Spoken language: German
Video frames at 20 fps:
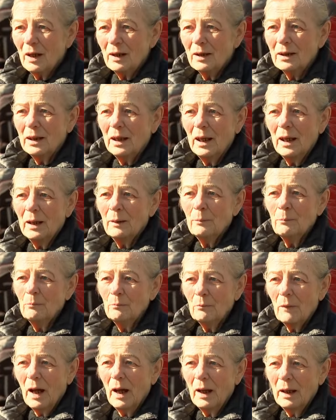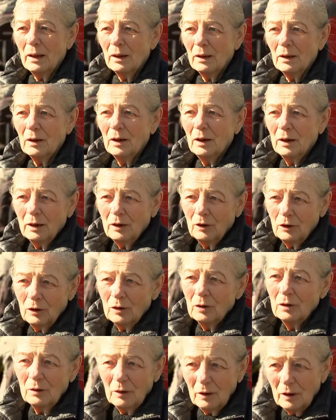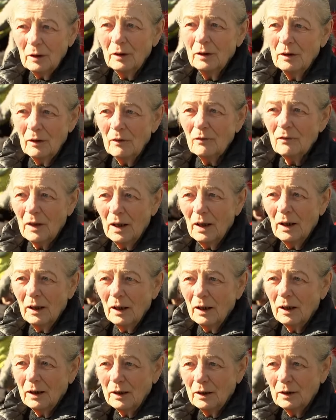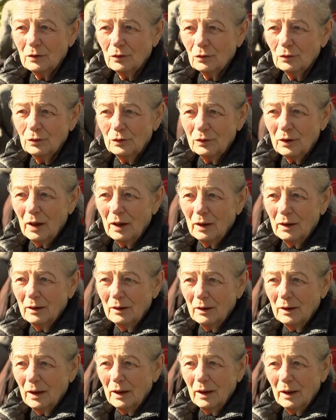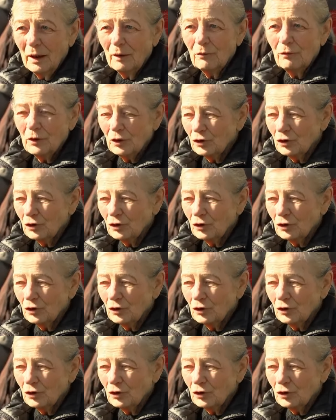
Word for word: der jedem eigentlich in die Seele geht und den jeder